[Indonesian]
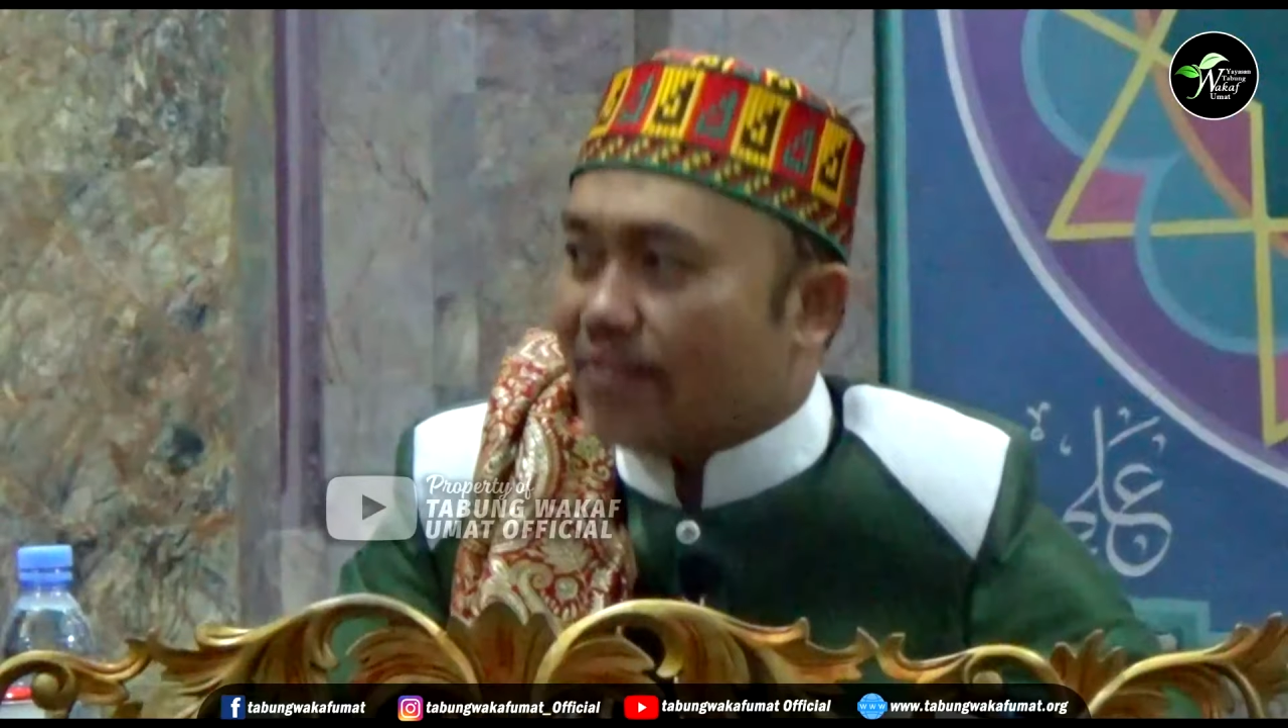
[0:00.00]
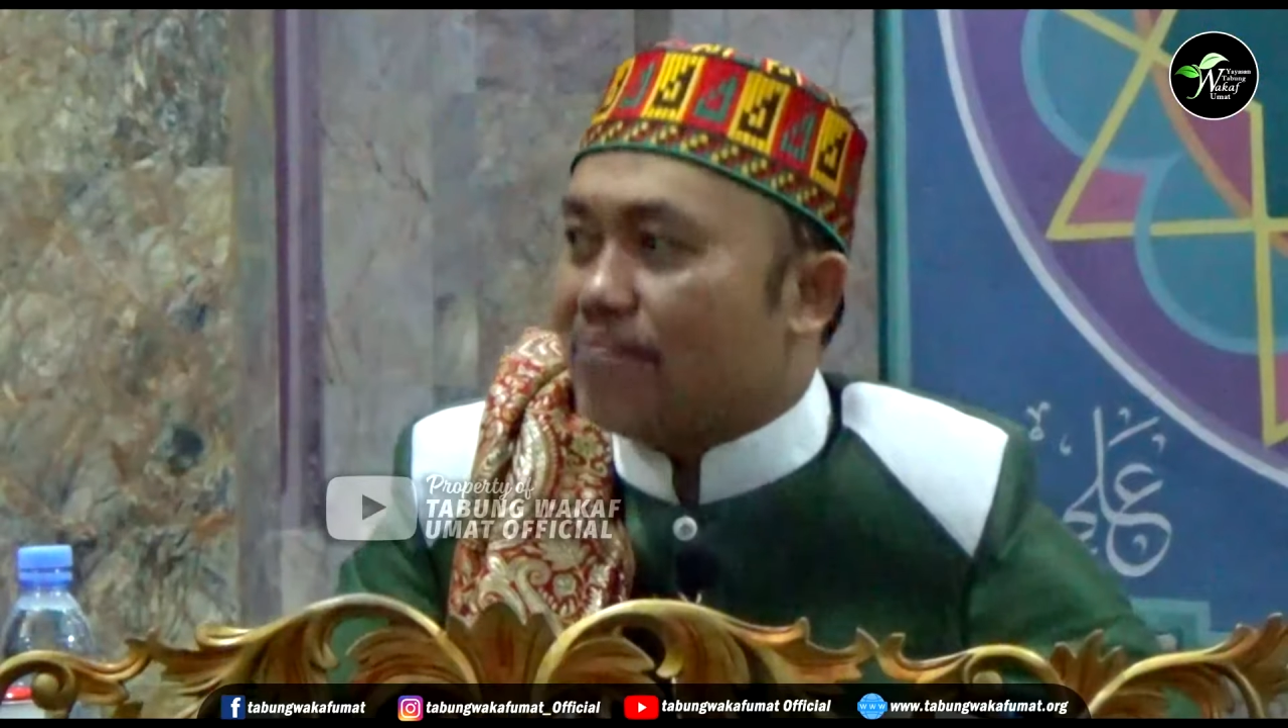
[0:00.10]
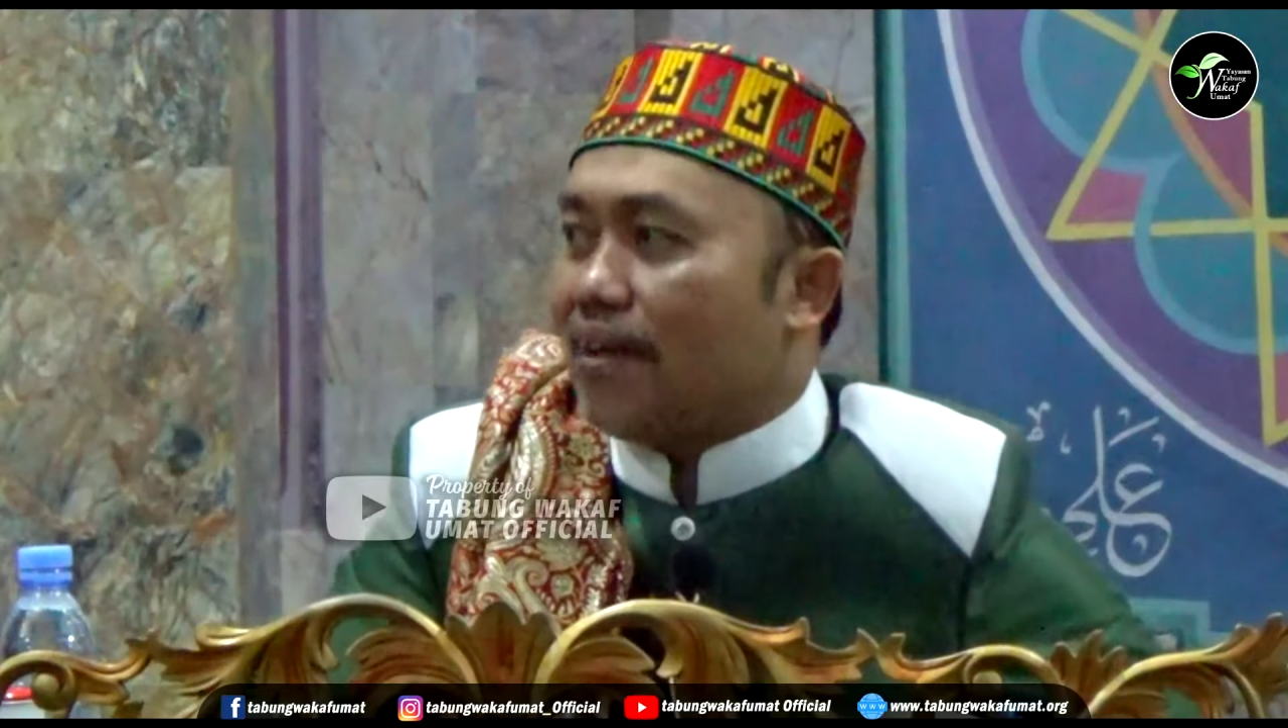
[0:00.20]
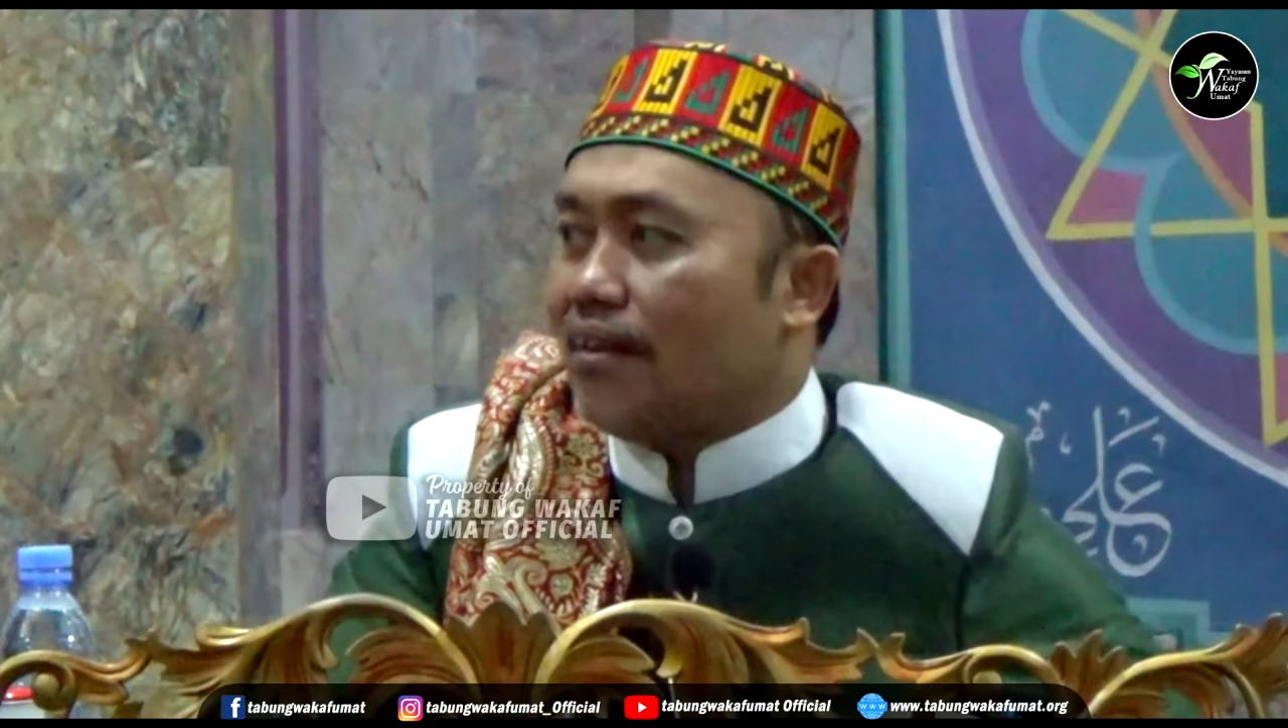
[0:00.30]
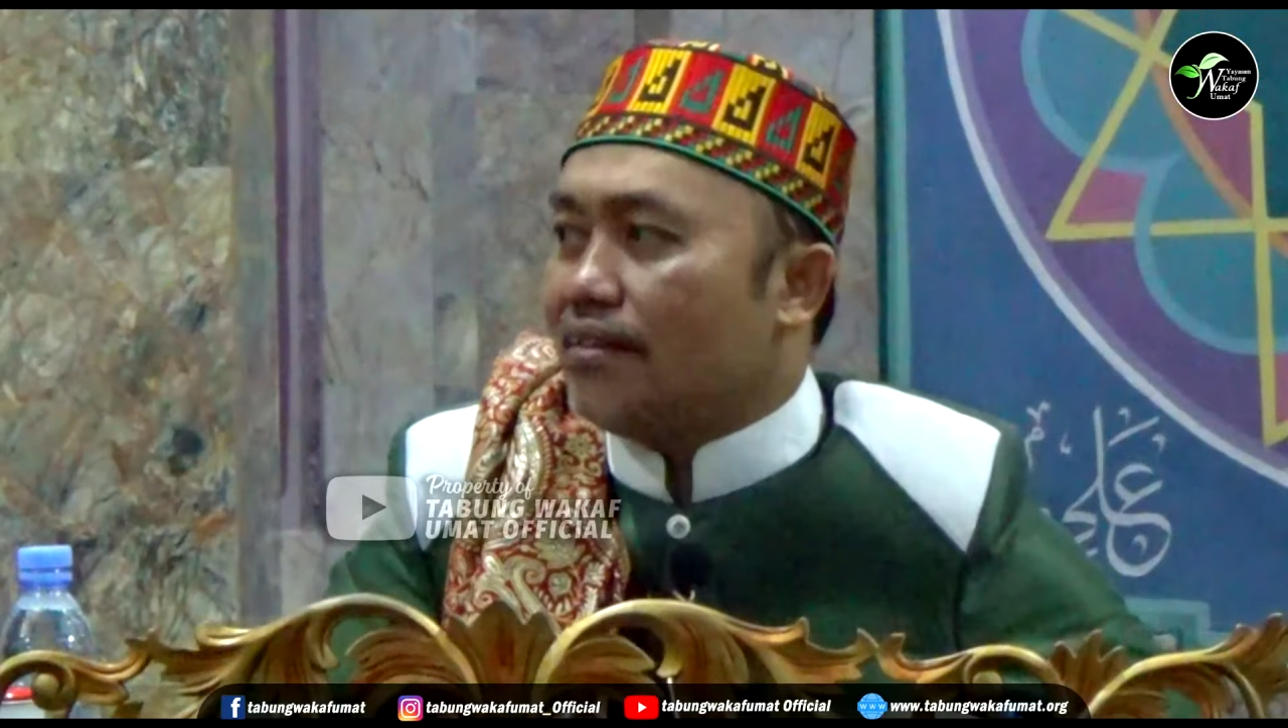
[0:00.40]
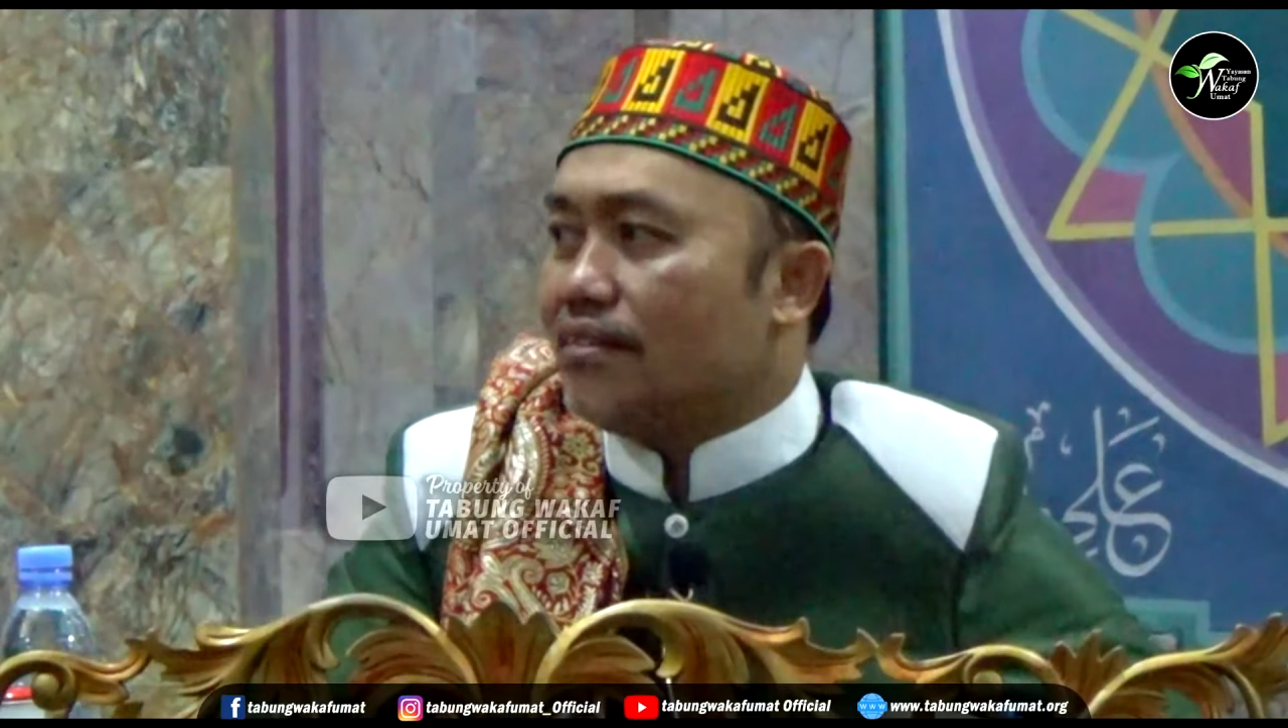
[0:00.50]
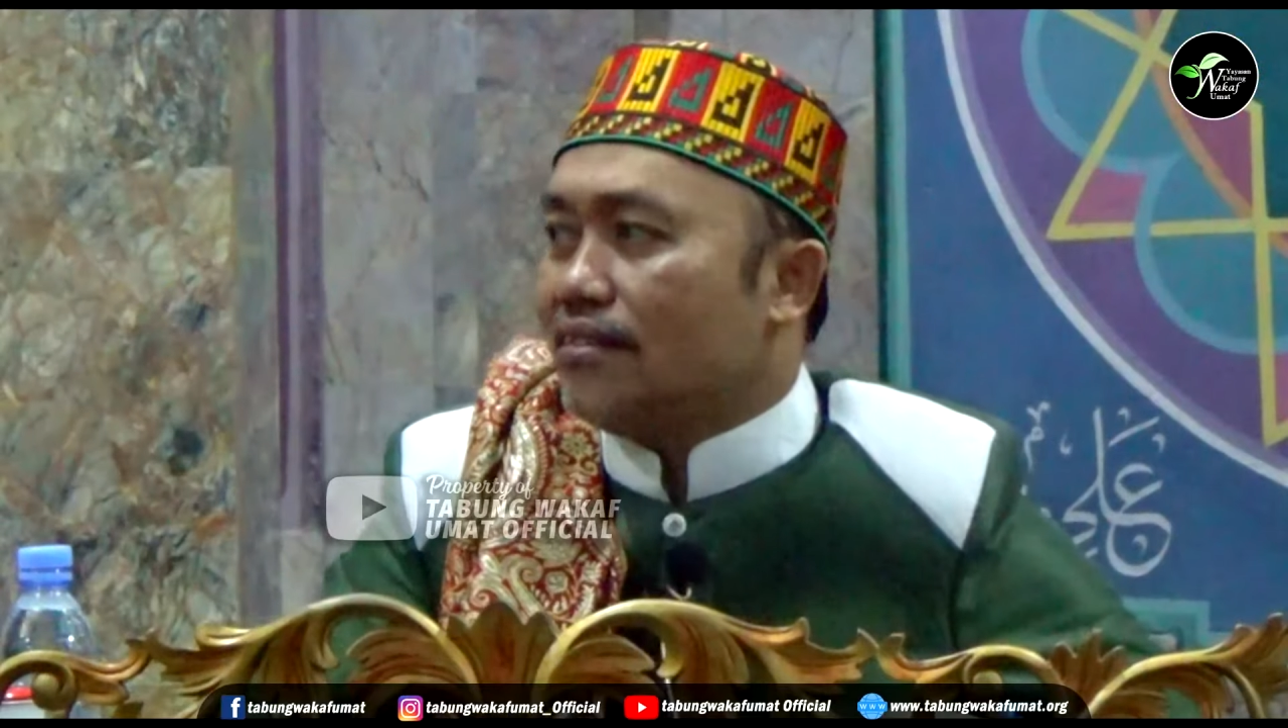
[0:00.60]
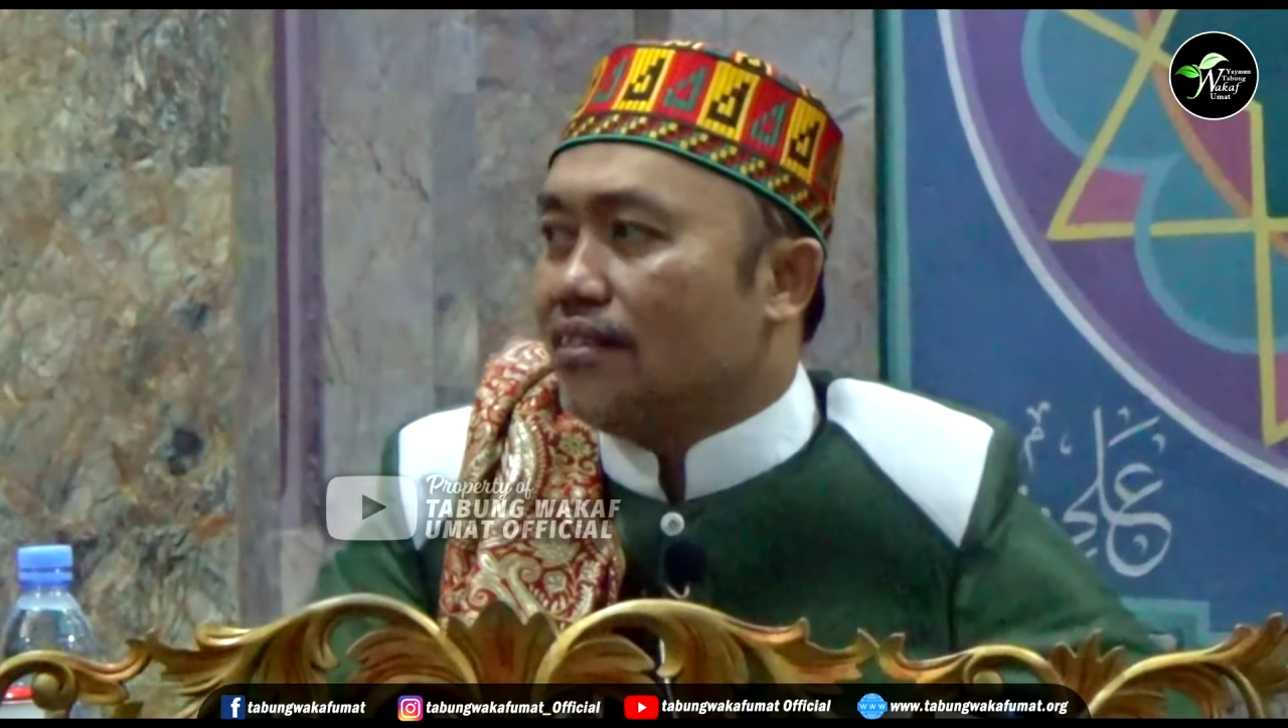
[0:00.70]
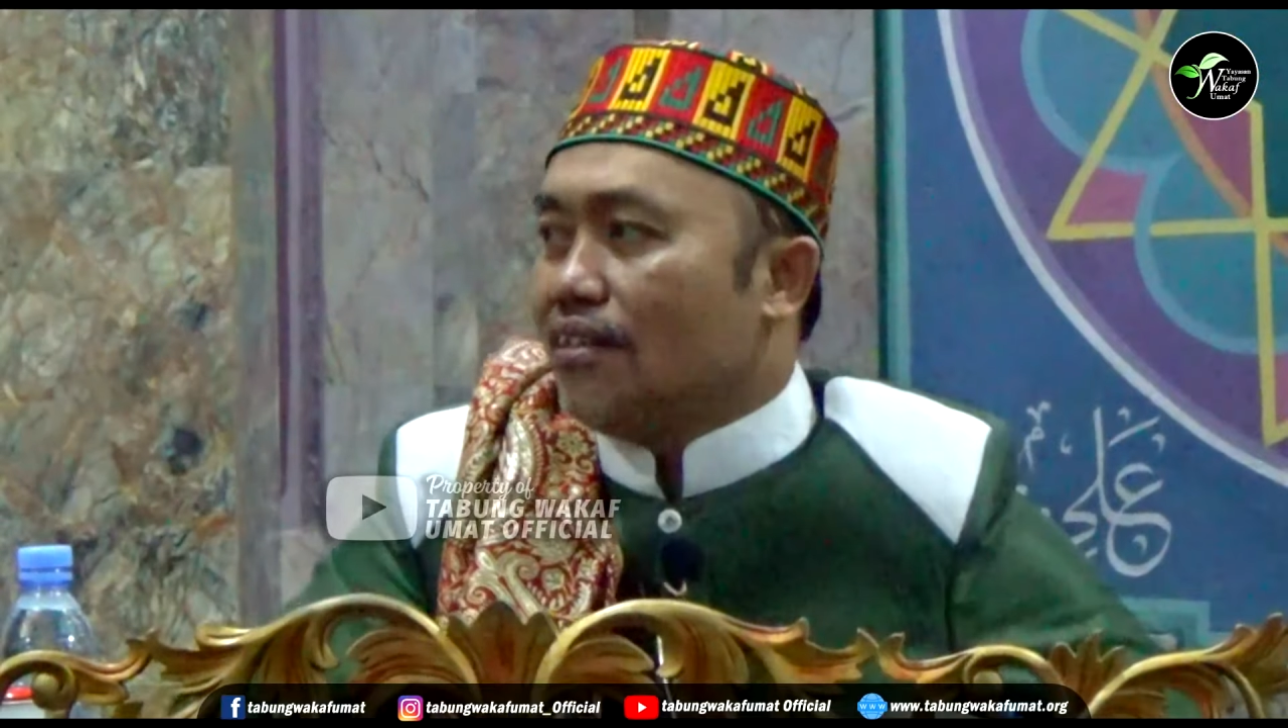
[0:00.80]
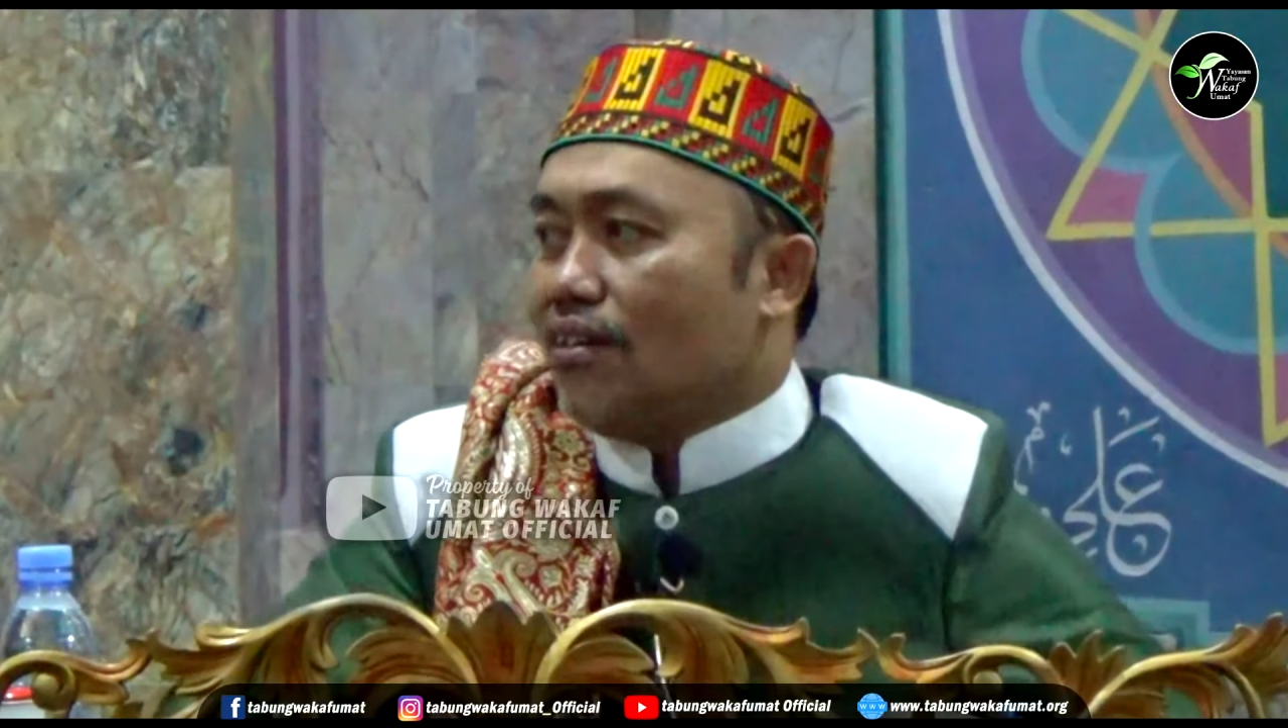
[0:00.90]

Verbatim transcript: ngajak kembali.